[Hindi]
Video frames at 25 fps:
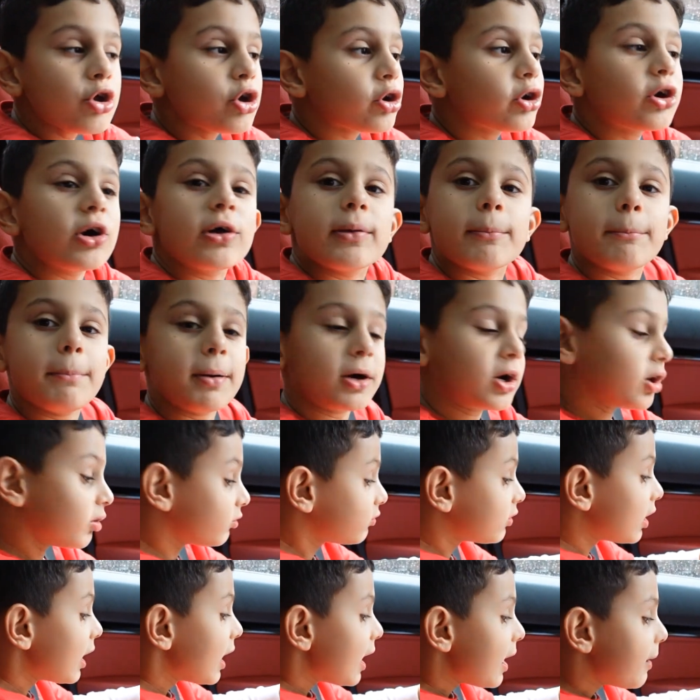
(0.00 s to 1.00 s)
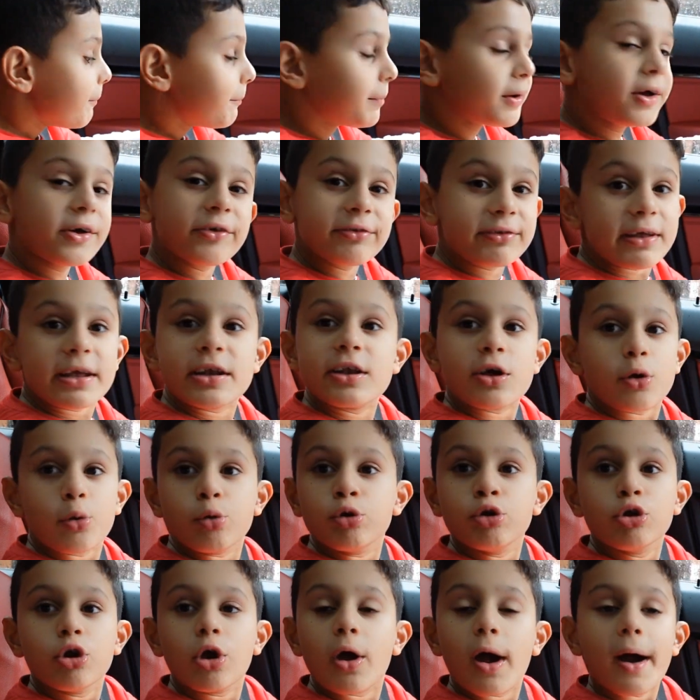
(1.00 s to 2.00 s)
No, because because they
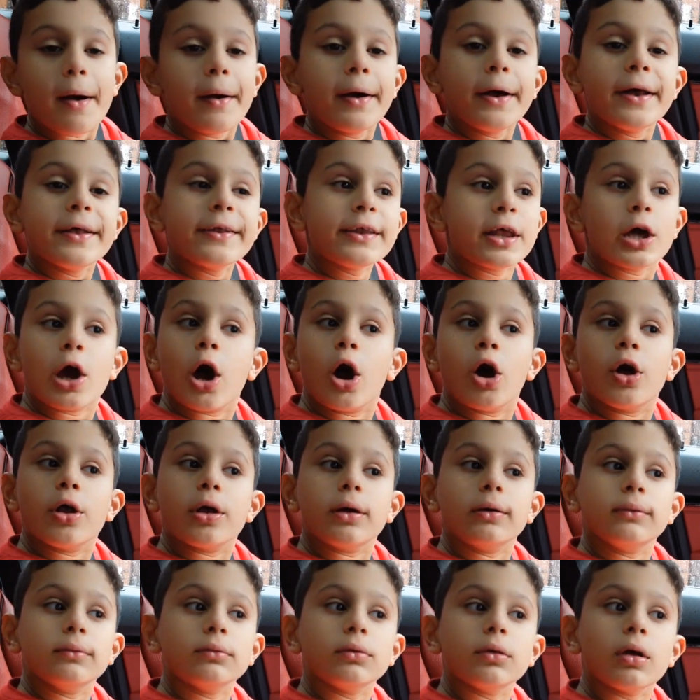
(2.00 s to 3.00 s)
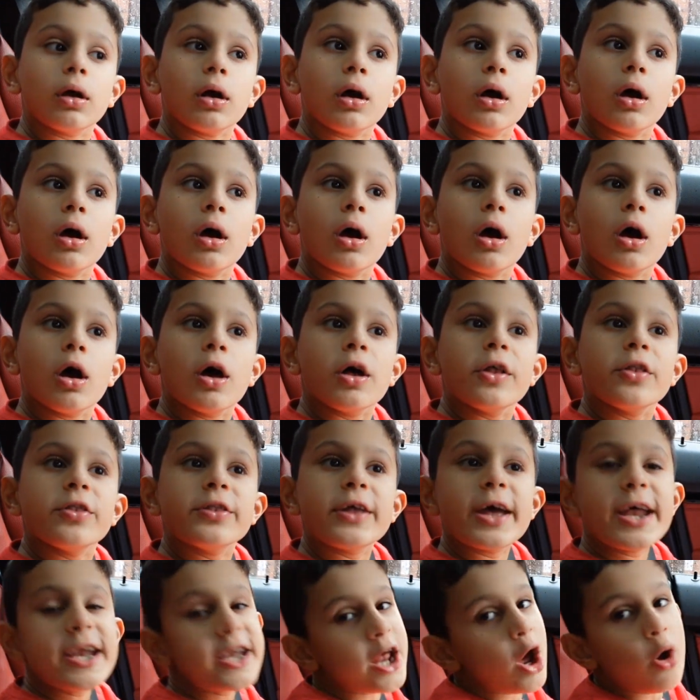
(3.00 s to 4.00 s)
don't do. नहीं तो YouTube पे
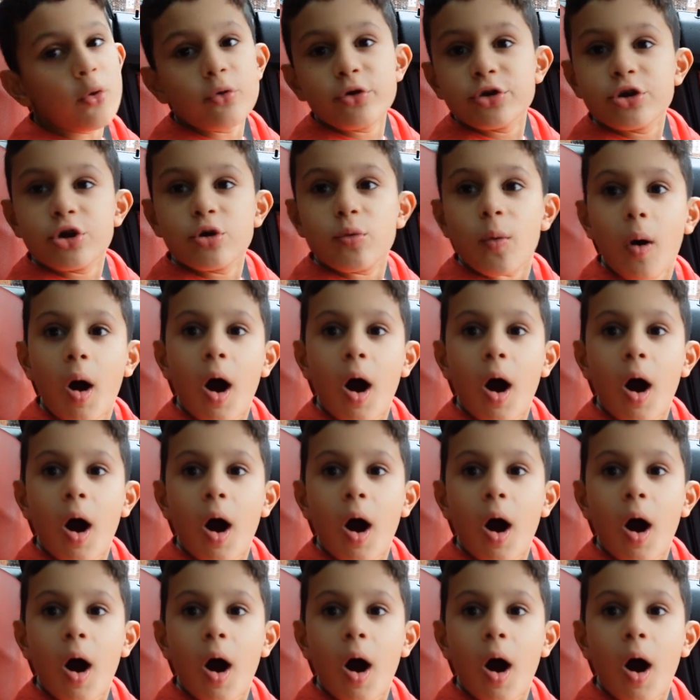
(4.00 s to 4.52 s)
फाइल लग जाएगी।